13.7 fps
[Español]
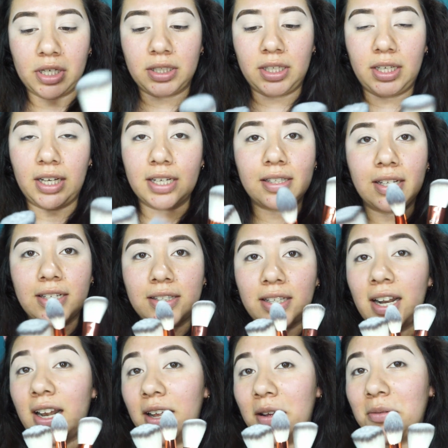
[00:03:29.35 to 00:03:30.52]
Así que estas
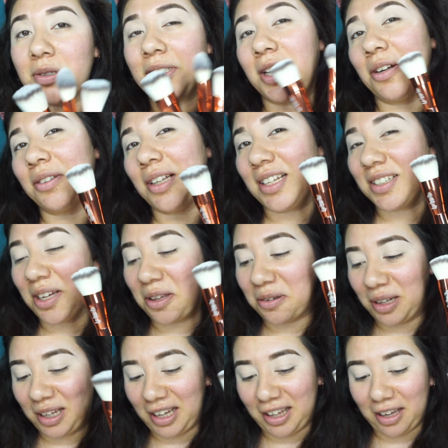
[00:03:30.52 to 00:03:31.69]
tres las vamos a estar utilizando
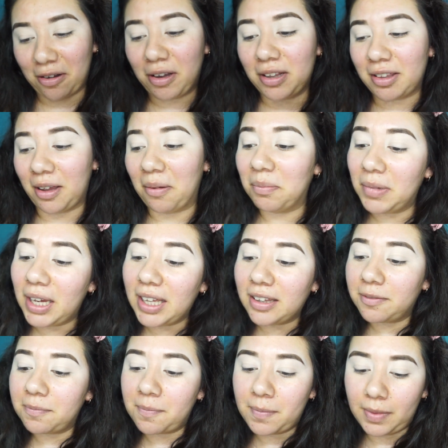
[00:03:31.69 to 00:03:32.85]
el día de hoy también.
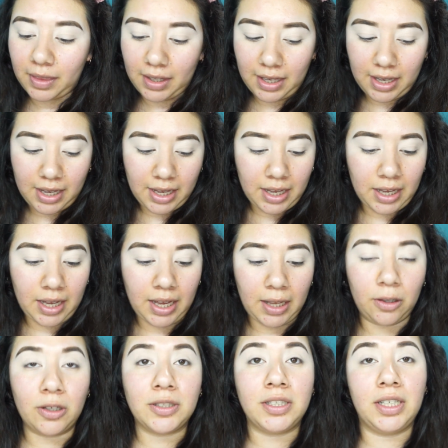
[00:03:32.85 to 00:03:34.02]

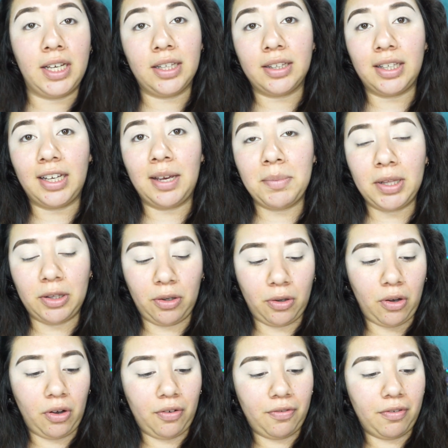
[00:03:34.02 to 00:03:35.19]
Lo siguiente que me
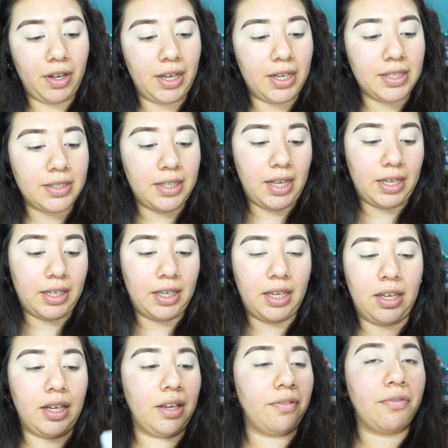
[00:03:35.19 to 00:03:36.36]
tocó fue este de
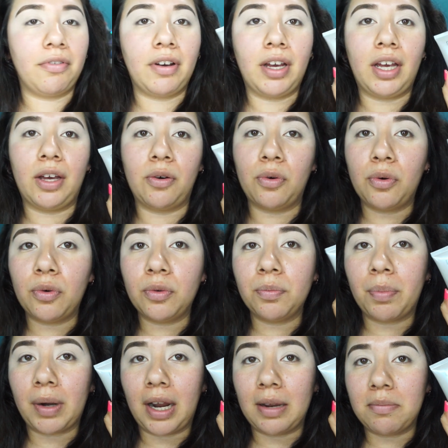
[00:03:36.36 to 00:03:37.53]
aquí que fue un
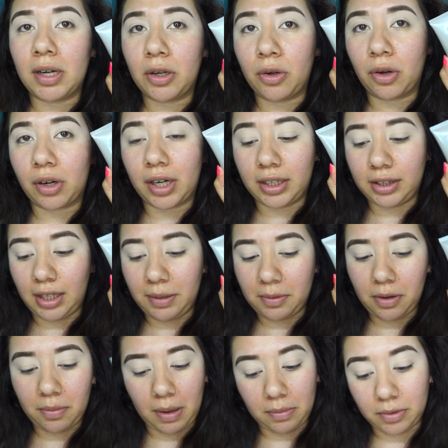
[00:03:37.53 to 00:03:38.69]
primer
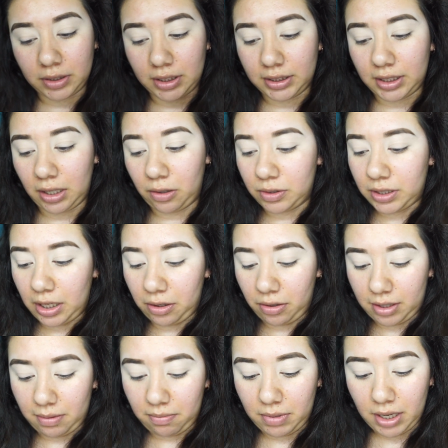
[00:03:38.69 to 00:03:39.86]
correctivo. Vamos a estarlo usando
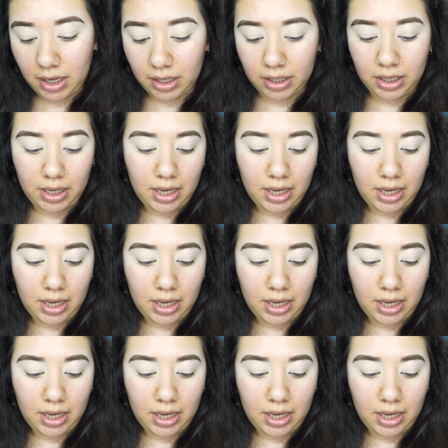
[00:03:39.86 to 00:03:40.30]
también.